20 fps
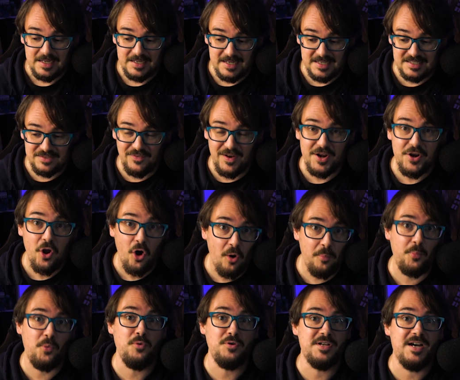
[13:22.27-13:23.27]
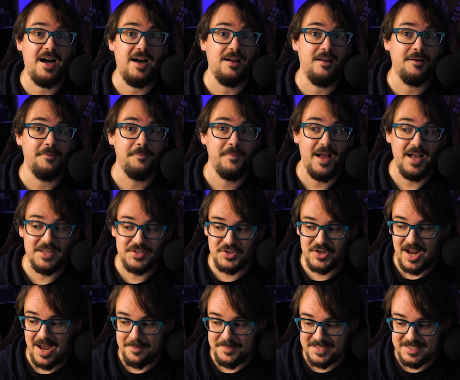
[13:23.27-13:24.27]
das war noch brutaler. Also
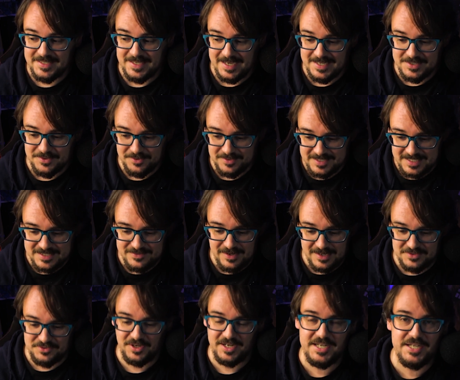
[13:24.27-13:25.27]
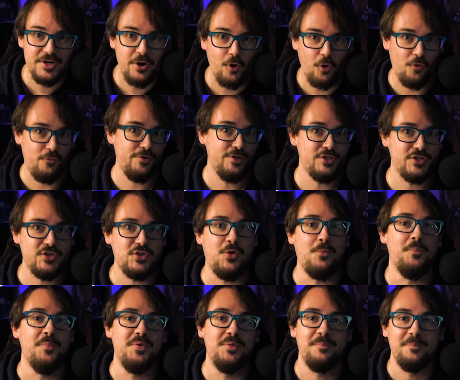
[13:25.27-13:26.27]
da habe ich, also das war so ein richtiger
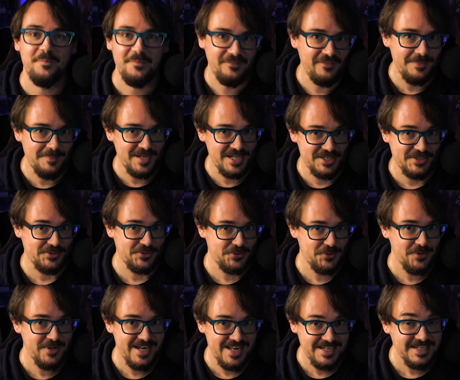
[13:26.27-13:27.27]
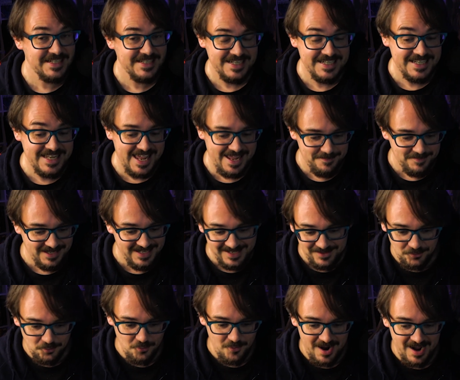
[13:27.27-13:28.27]
Roffelstomp, wie man das so schön nennt, in Gamer
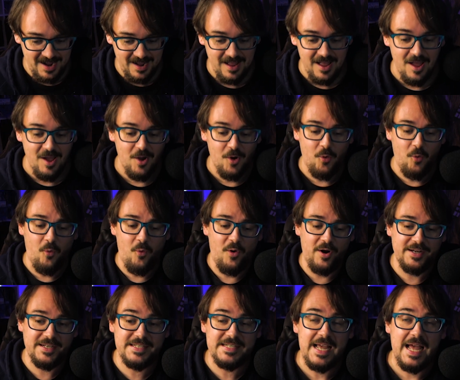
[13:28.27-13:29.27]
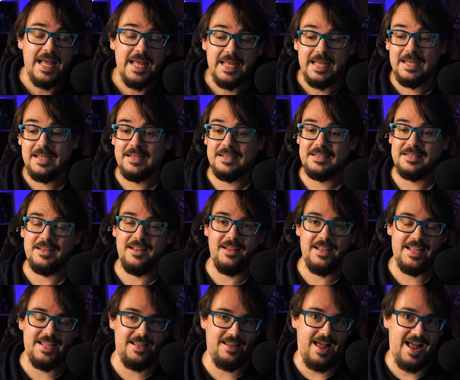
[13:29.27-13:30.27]
Lingua. Und
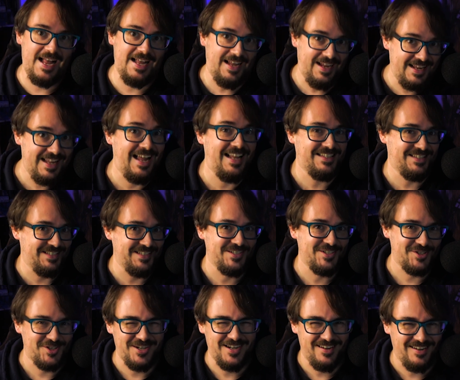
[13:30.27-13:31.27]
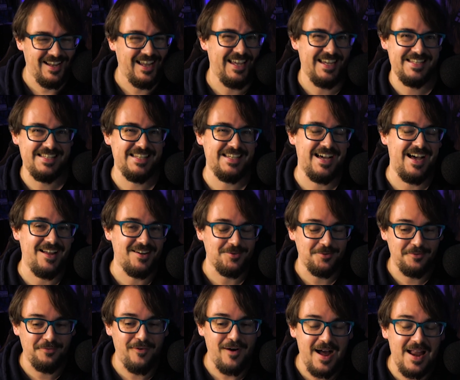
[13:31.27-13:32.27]
ah, ja, sie sind schon richtig hart.
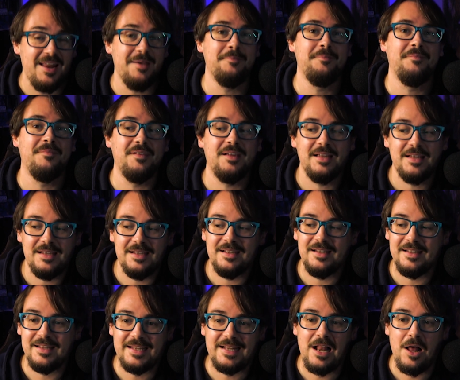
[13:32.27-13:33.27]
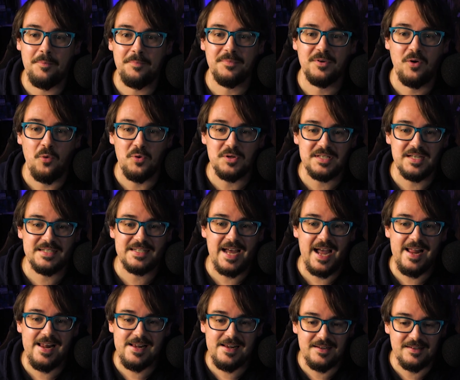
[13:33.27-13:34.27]
Und vor allem, ich glaube, ein großer
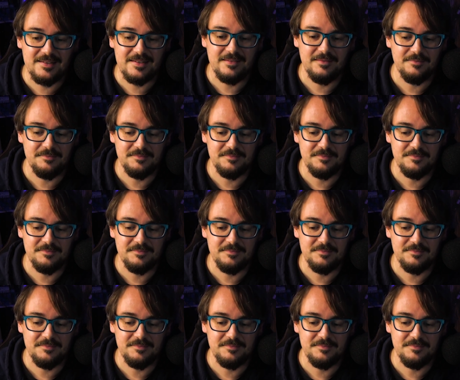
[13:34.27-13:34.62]
Teil